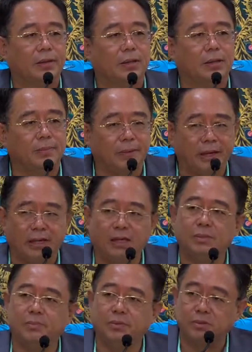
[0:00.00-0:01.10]
那每
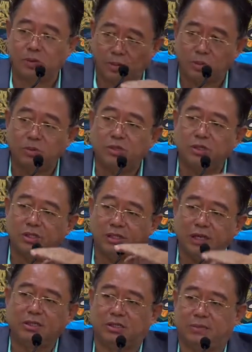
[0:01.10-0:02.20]
一步都是
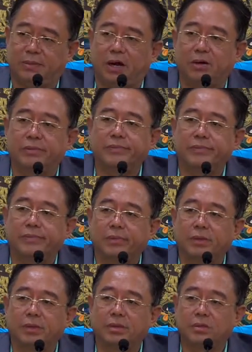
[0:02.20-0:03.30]
硬指标，
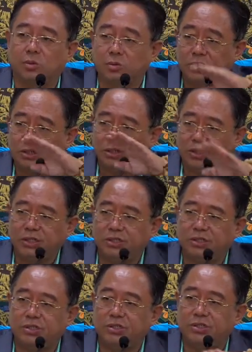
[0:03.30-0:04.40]
都是真真
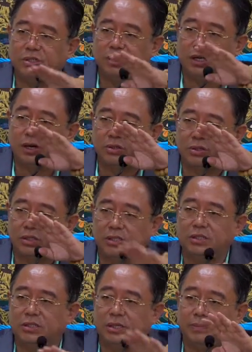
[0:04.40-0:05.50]
实实你要
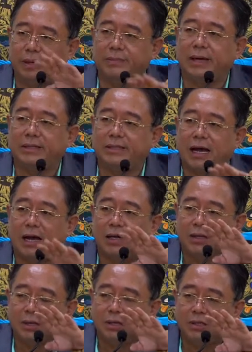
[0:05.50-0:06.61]
清醒明白一下
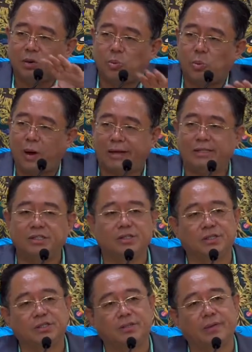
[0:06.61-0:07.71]
要完成
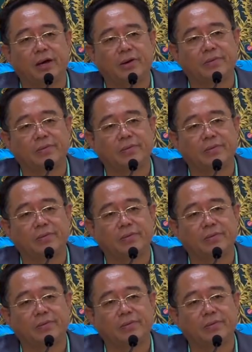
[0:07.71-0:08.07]
的指标，